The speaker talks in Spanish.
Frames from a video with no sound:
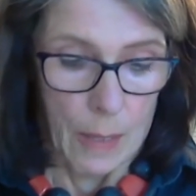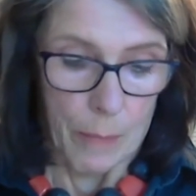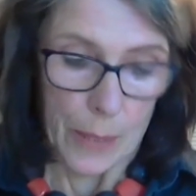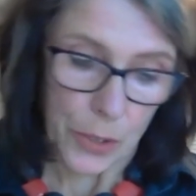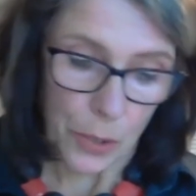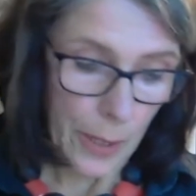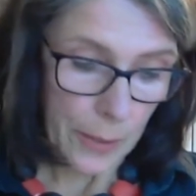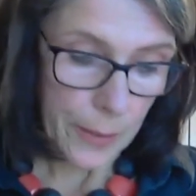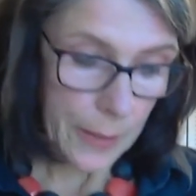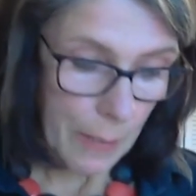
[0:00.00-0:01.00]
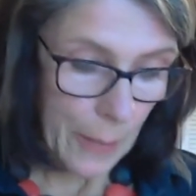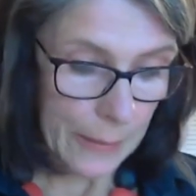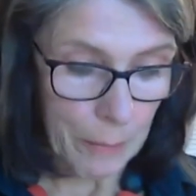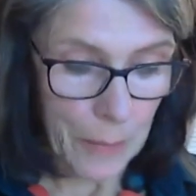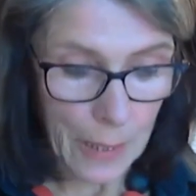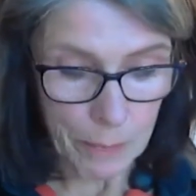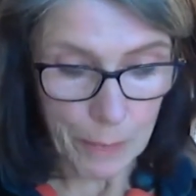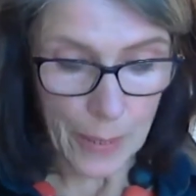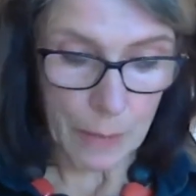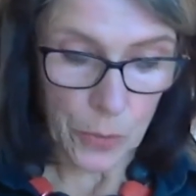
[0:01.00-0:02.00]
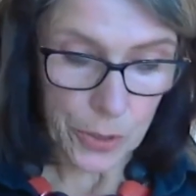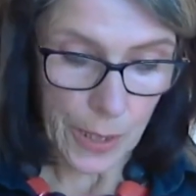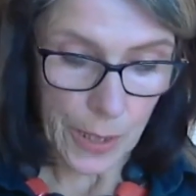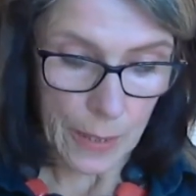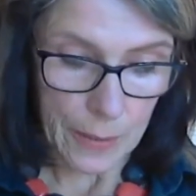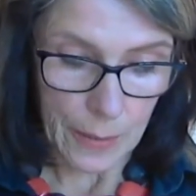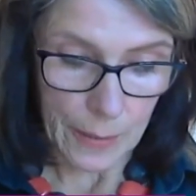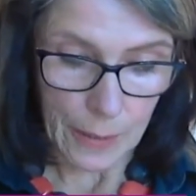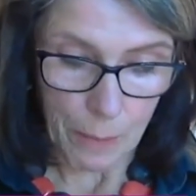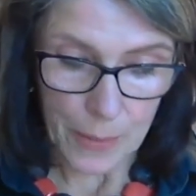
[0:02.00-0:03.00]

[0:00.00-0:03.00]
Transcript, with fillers: Menciono este tema también para mostrar que